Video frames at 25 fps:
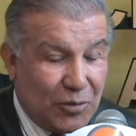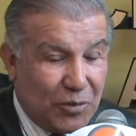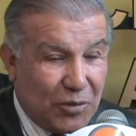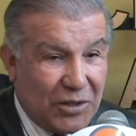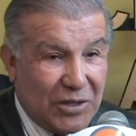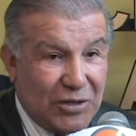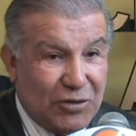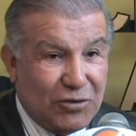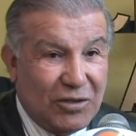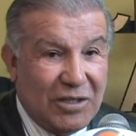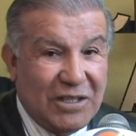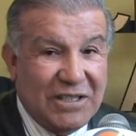Por
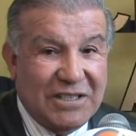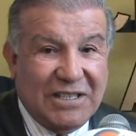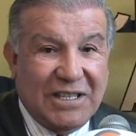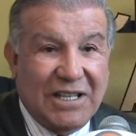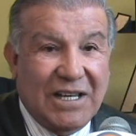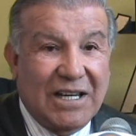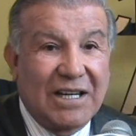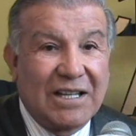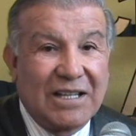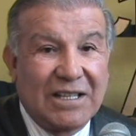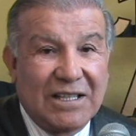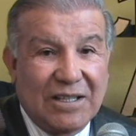eso le
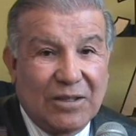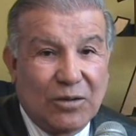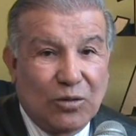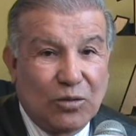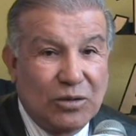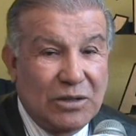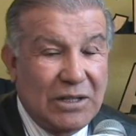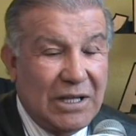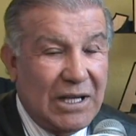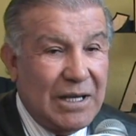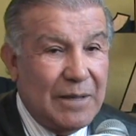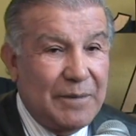decía,
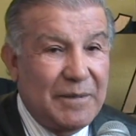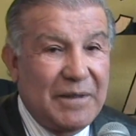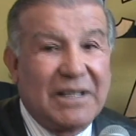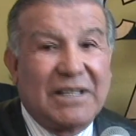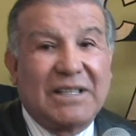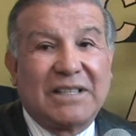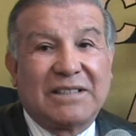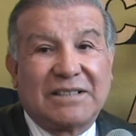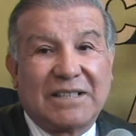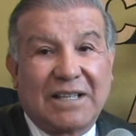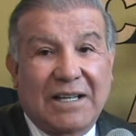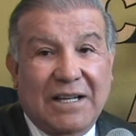una de las
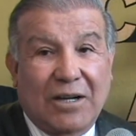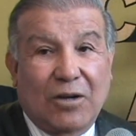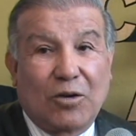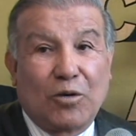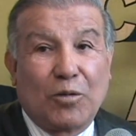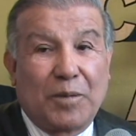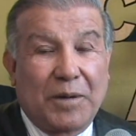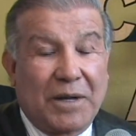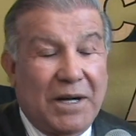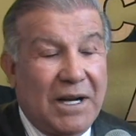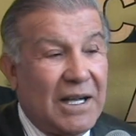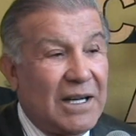metas es
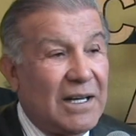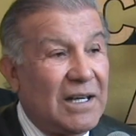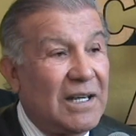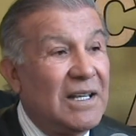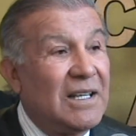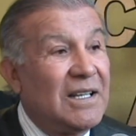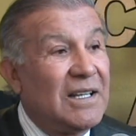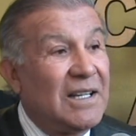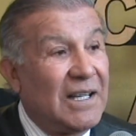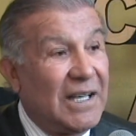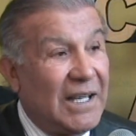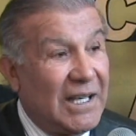recuperar
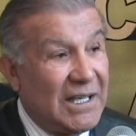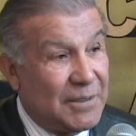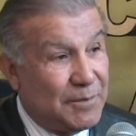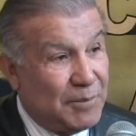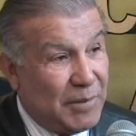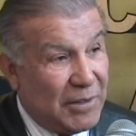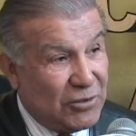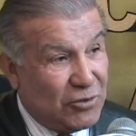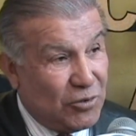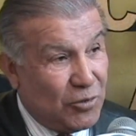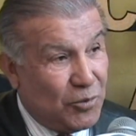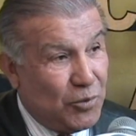
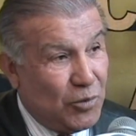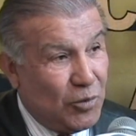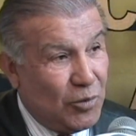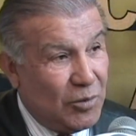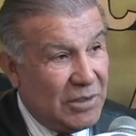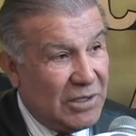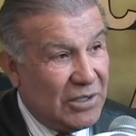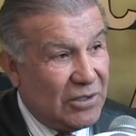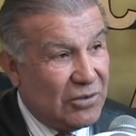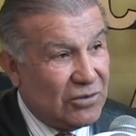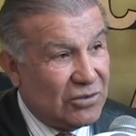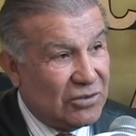espacios
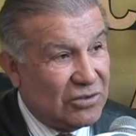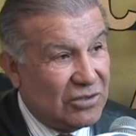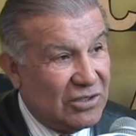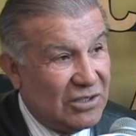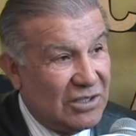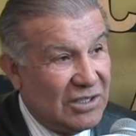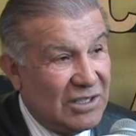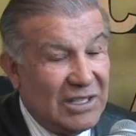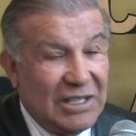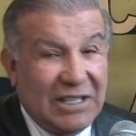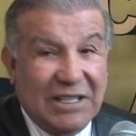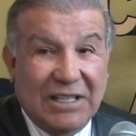públicos.
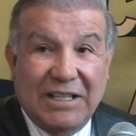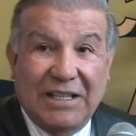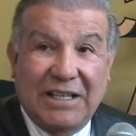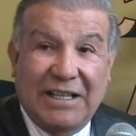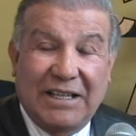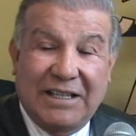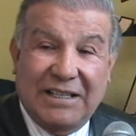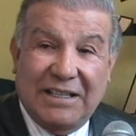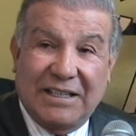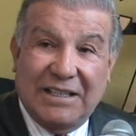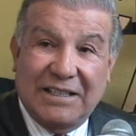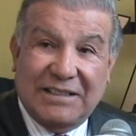
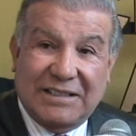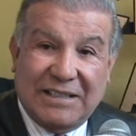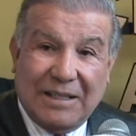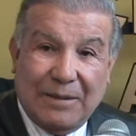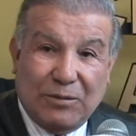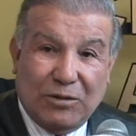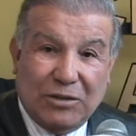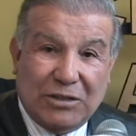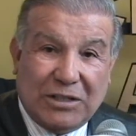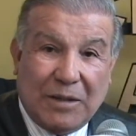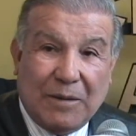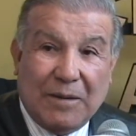Eh,
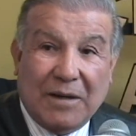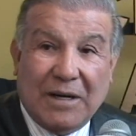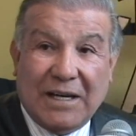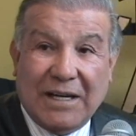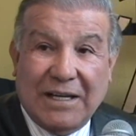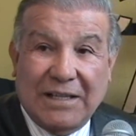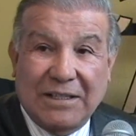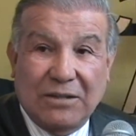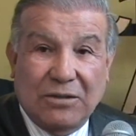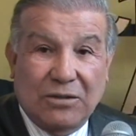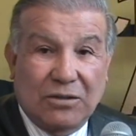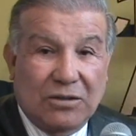estamos
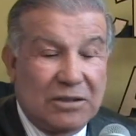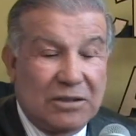trabajando. ¿Cuántos